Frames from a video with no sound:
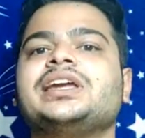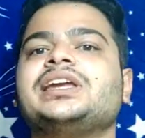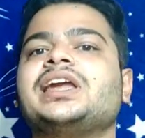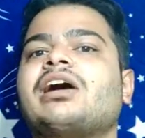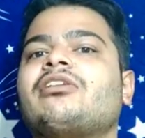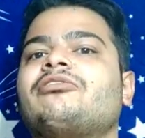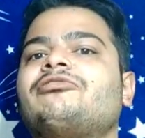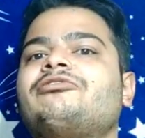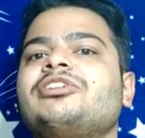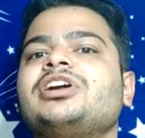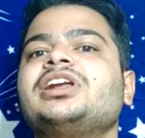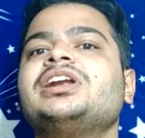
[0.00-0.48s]

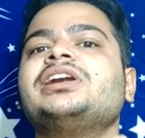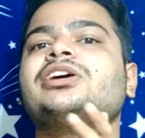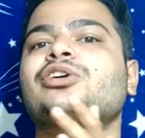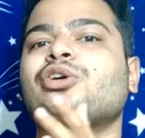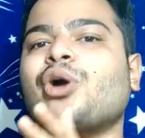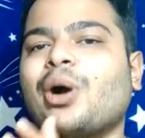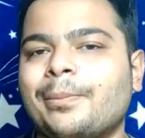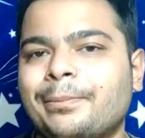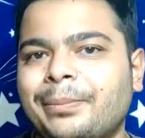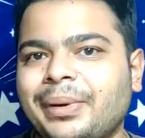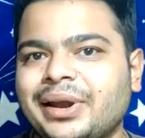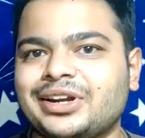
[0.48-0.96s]
या फिर
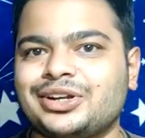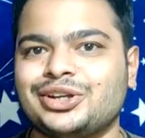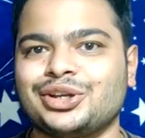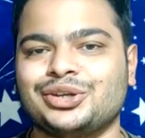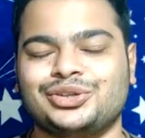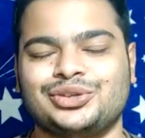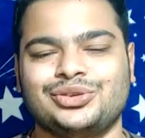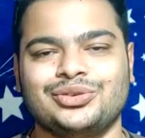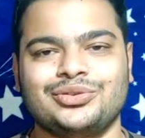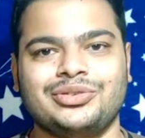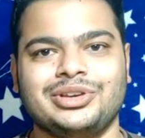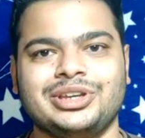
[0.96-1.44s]
कॉम्पैक्ट
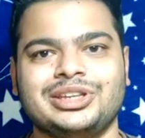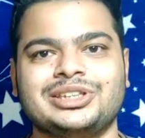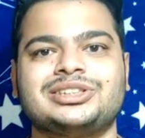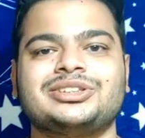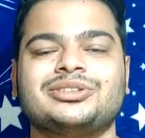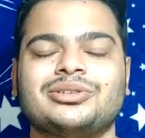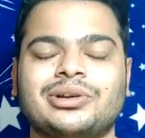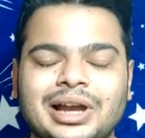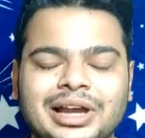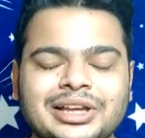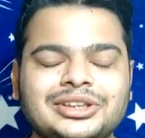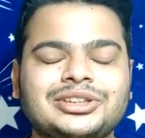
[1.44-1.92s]
एसयूवीज
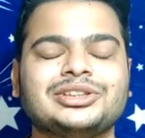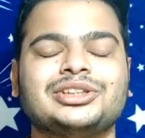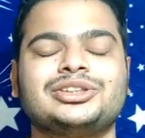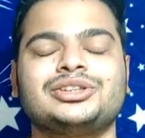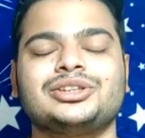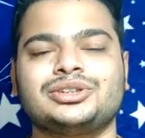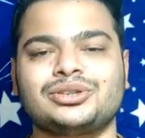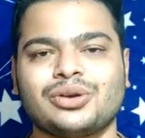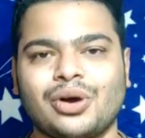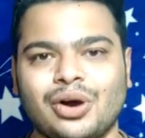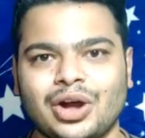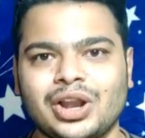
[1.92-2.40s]
सो गाइस
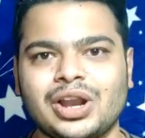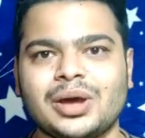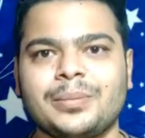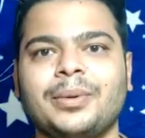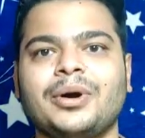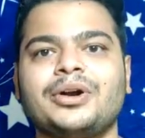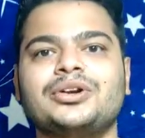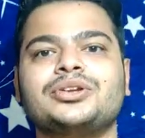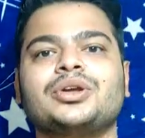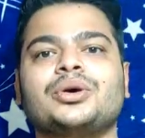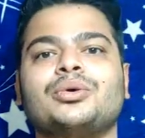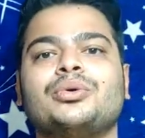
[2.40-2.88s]
दिस इज इज ऑल
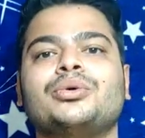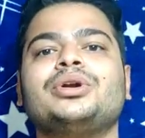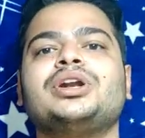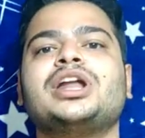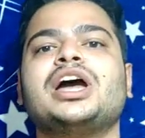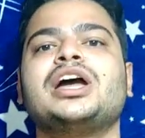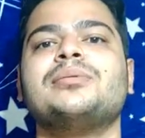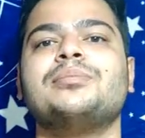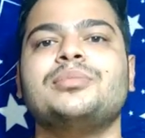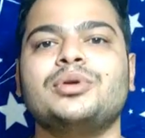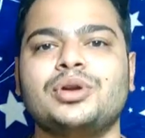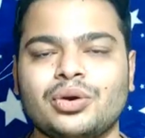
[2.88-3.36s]
अबाउट द
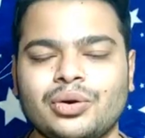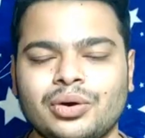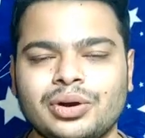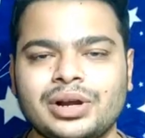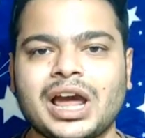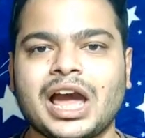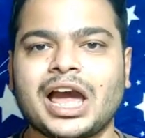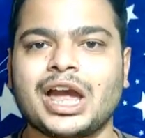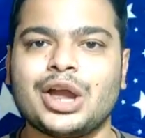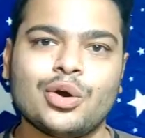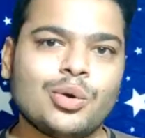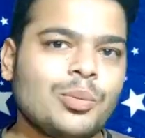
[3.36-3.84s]
होंडा
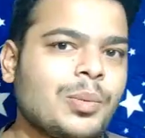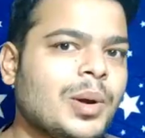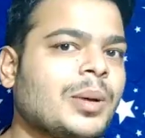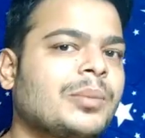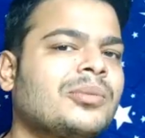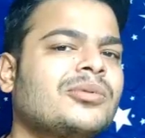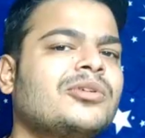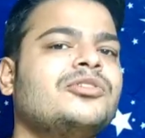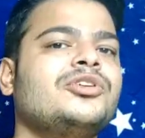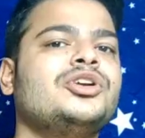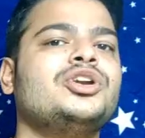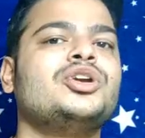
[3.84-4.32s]
बियॉन आई होप
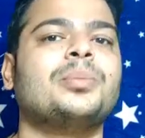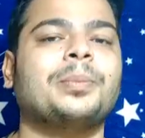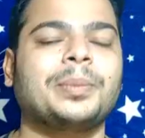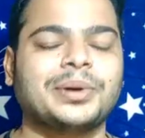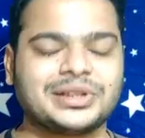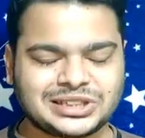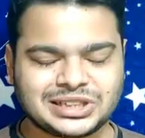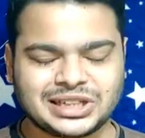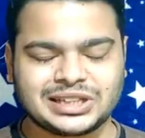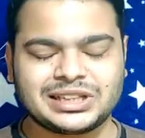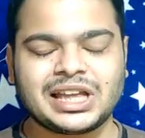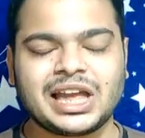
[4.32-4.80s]
आपको वीडियो
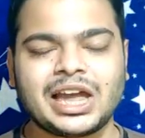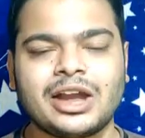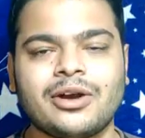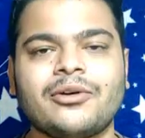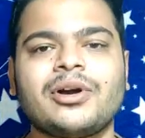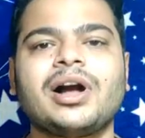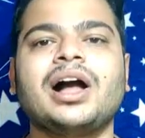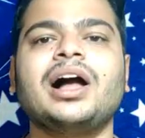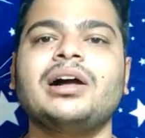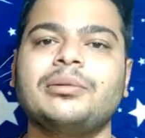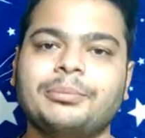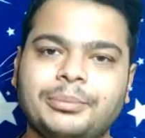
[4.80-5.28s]
पसंद आया
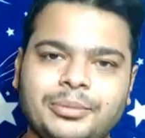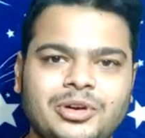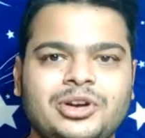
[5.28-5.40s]
होगा